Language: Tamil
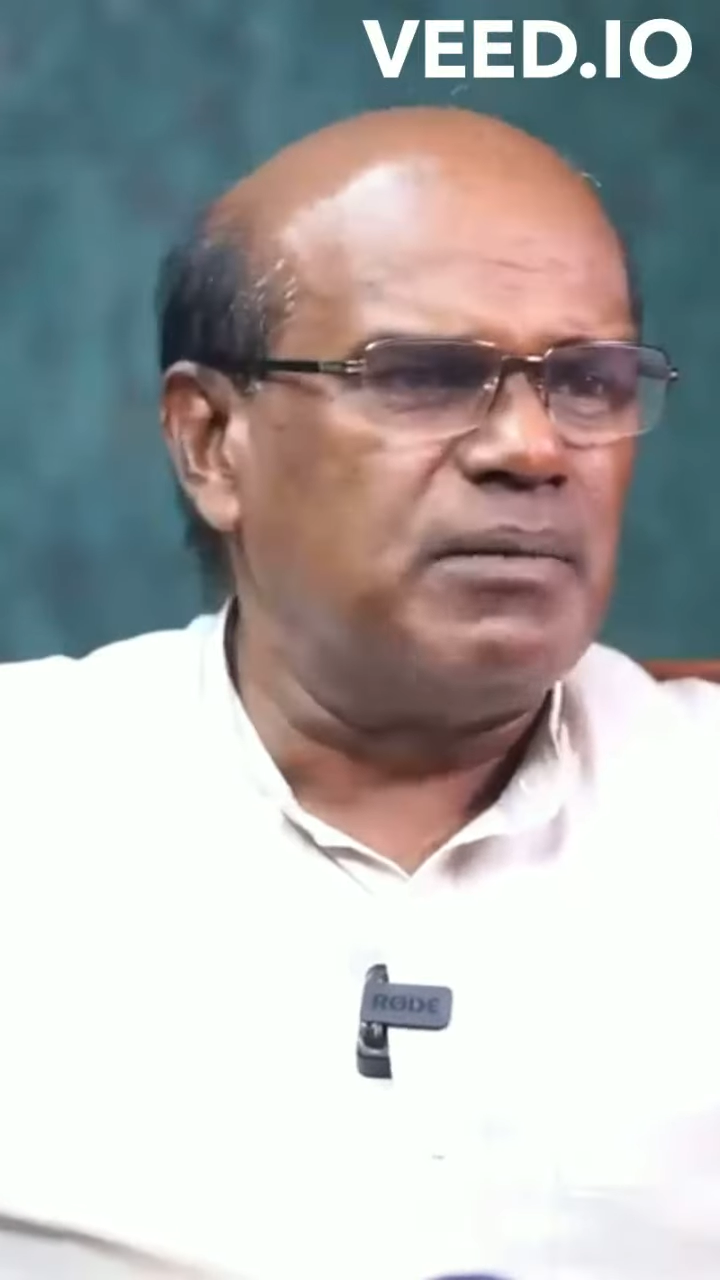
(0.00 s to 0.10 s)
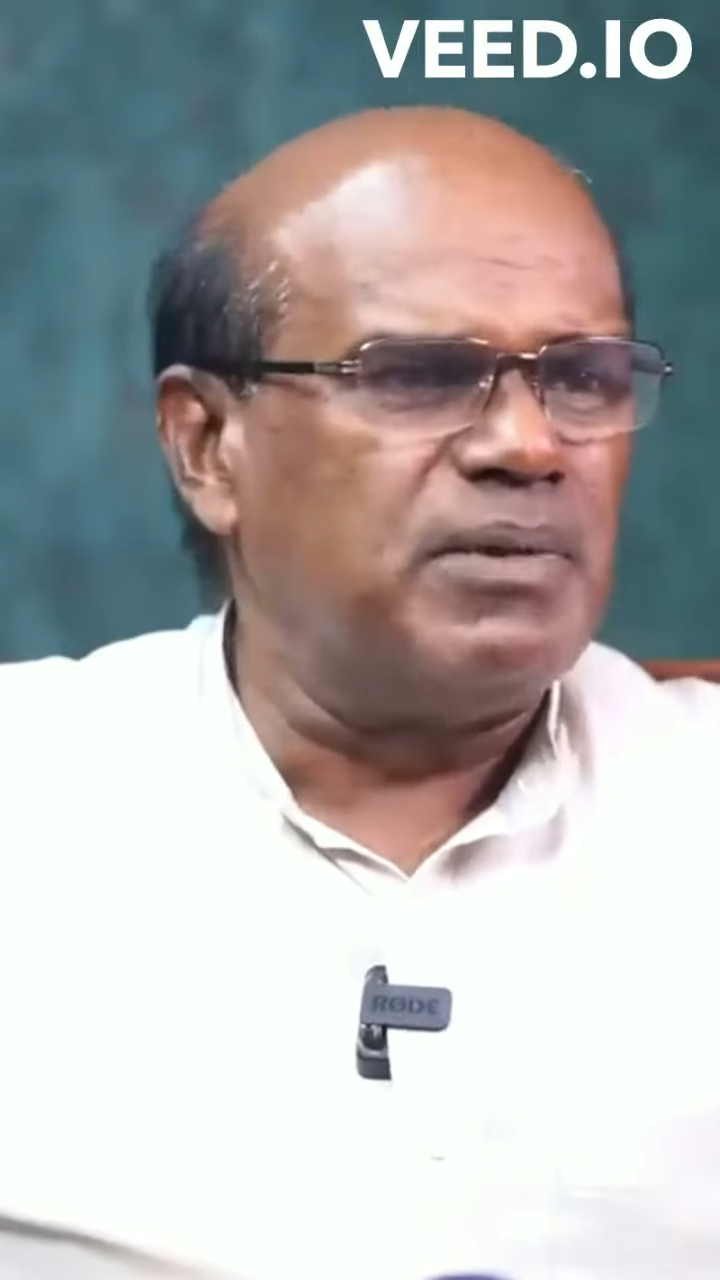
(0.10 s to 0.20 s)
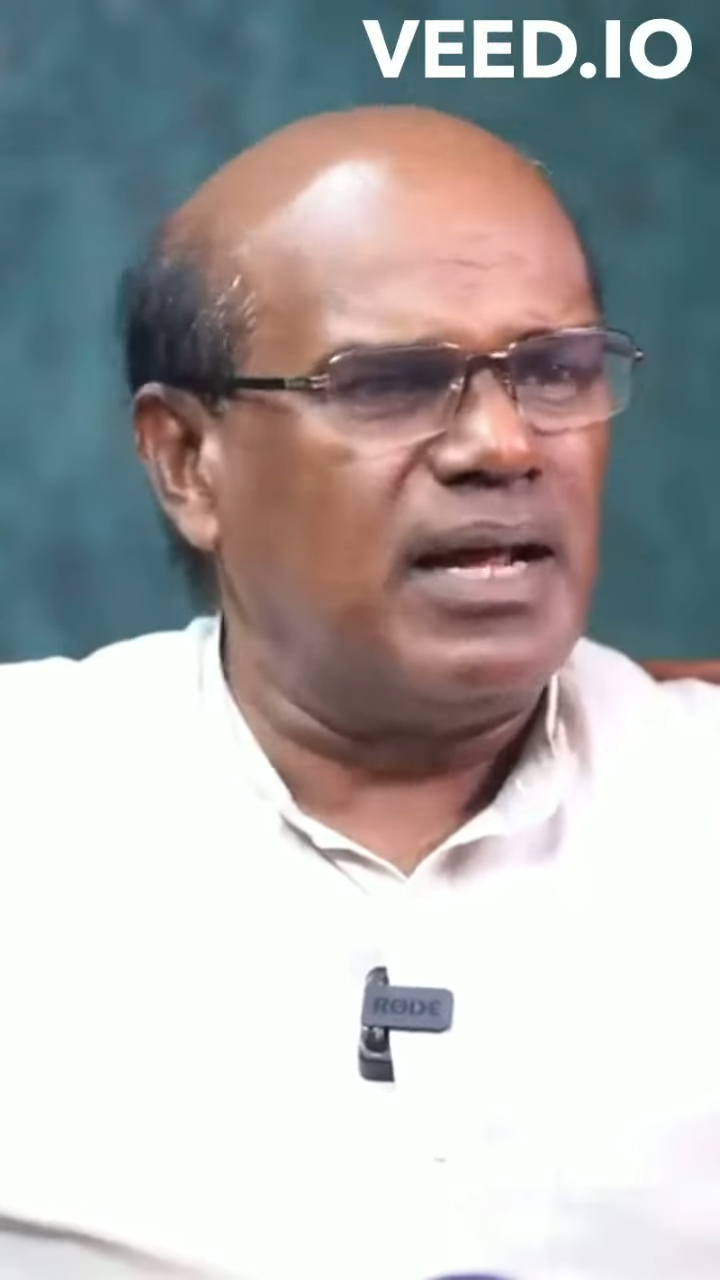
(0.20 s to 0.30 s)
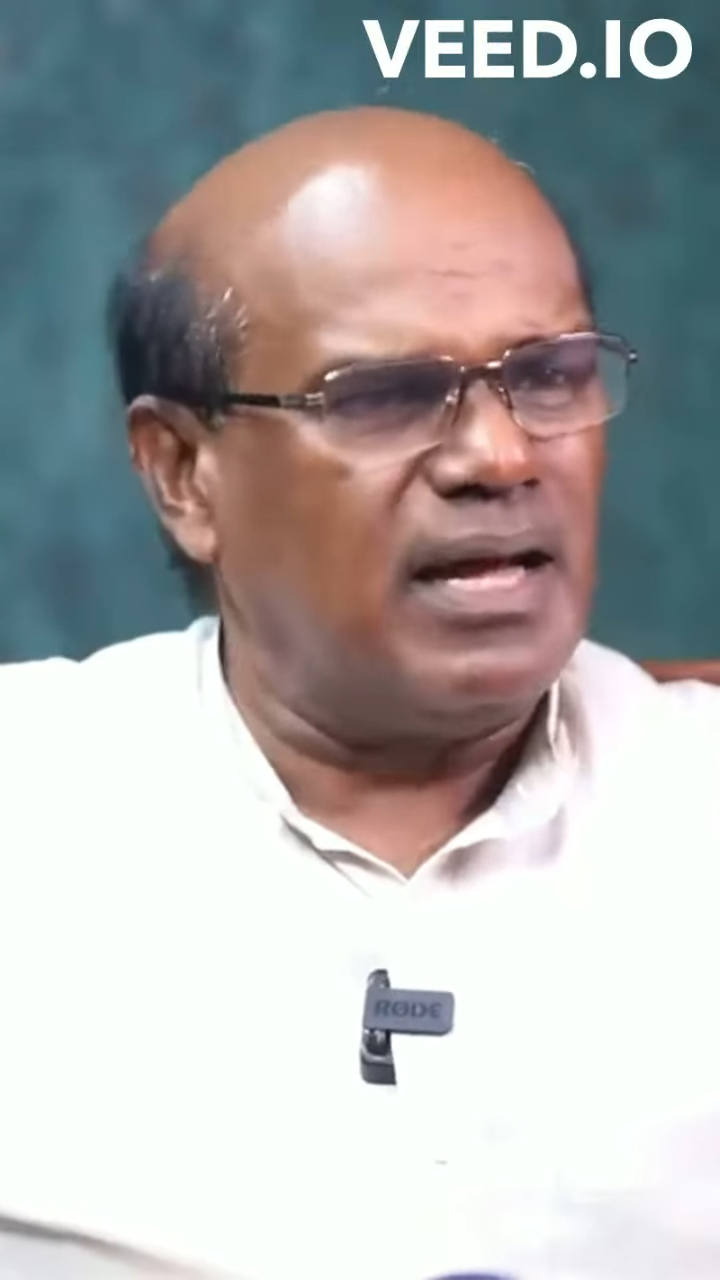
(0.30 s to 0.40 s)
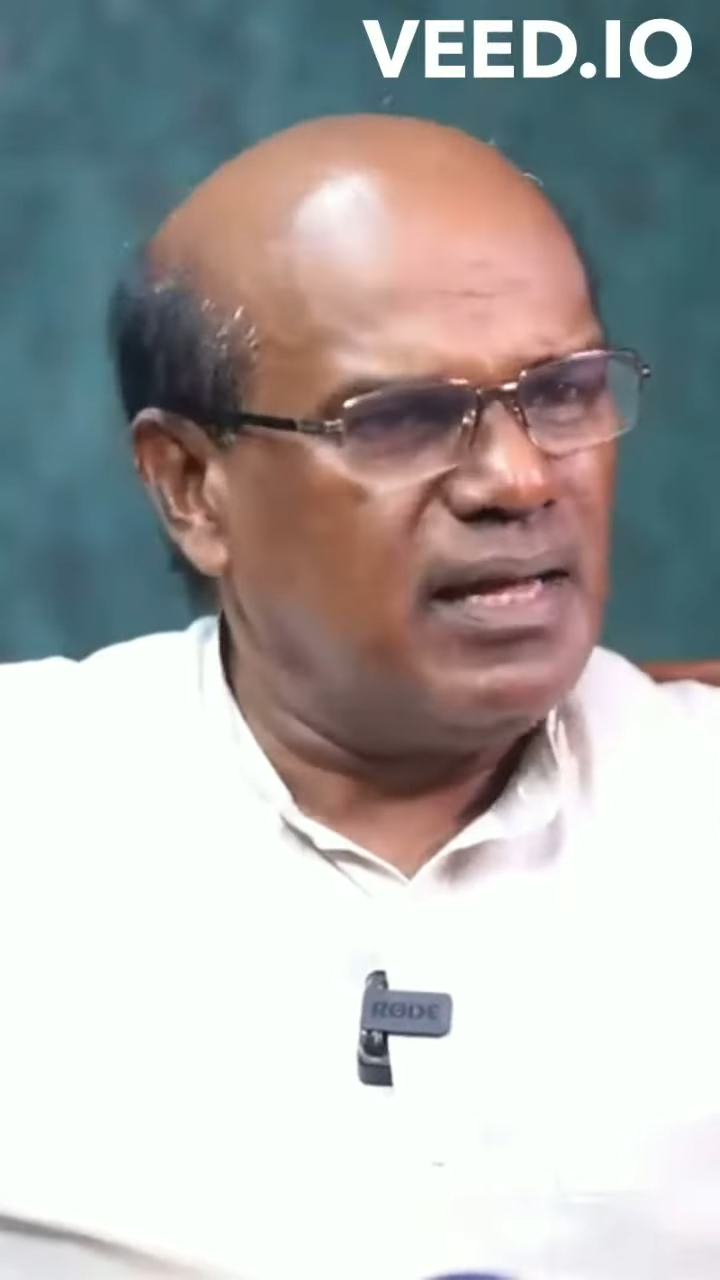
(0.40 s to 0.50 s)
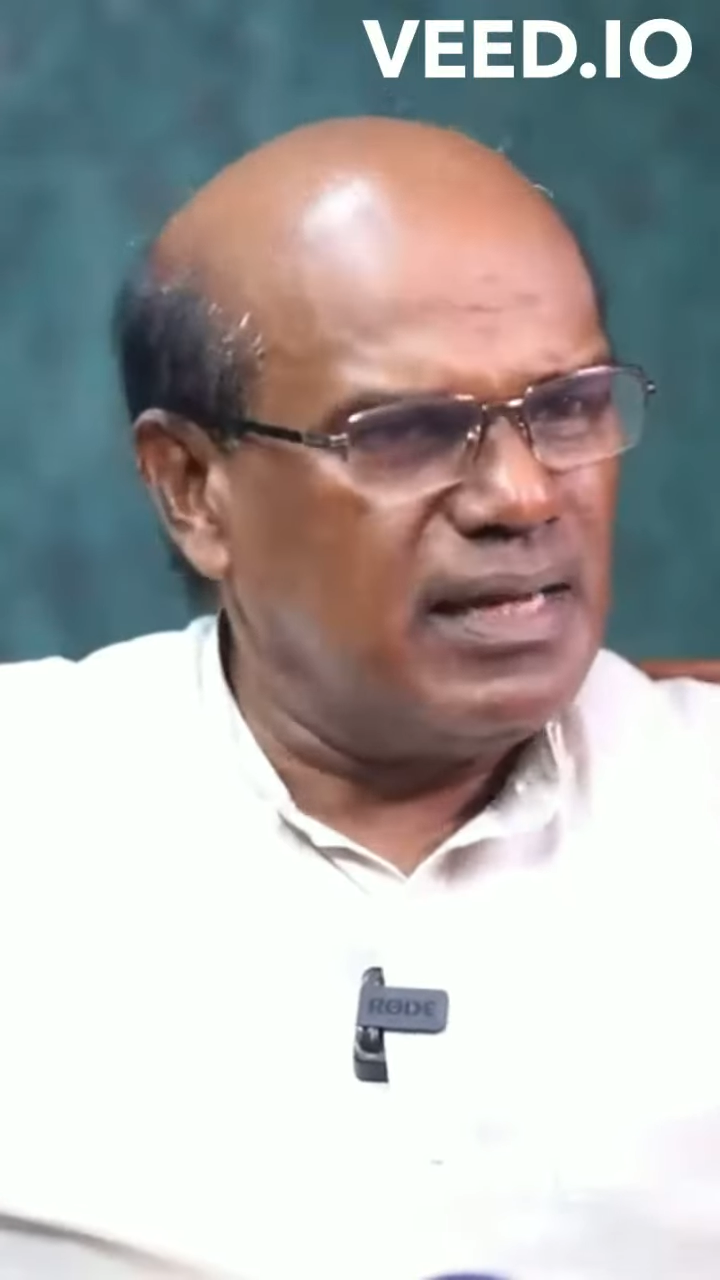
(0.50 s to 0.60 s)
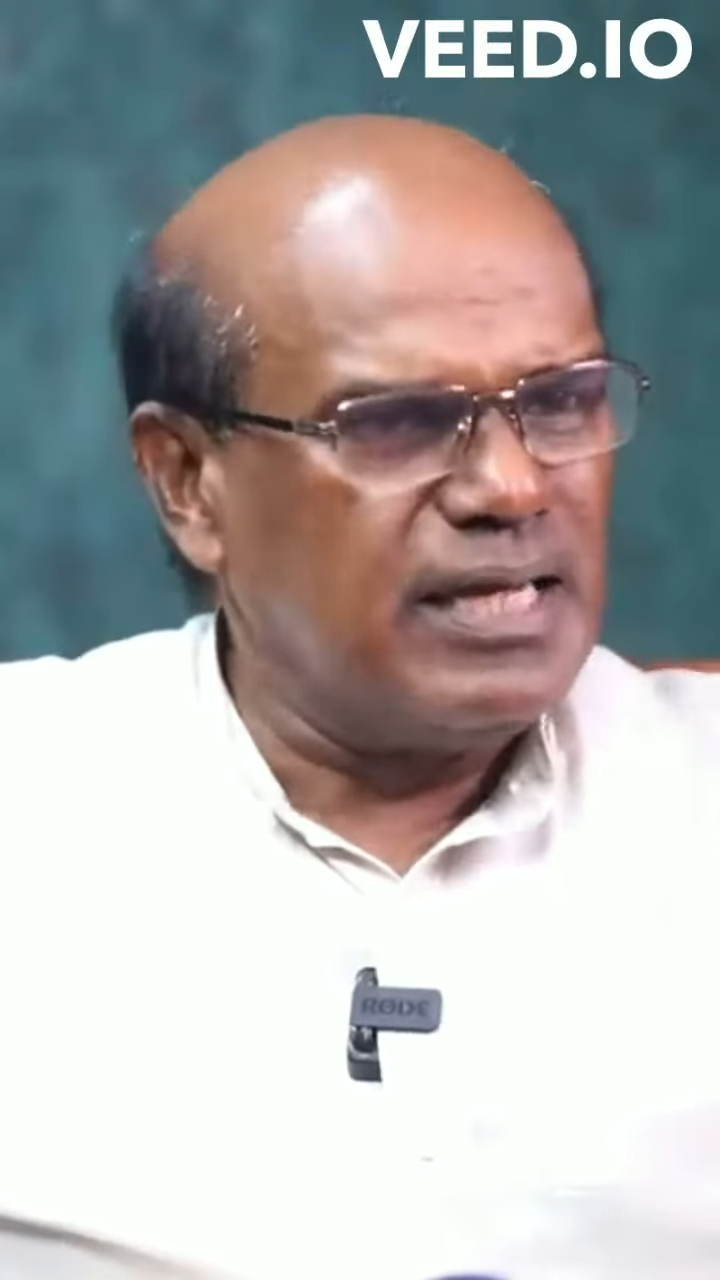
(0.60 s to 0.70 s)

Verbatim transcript: பலம் இல்லை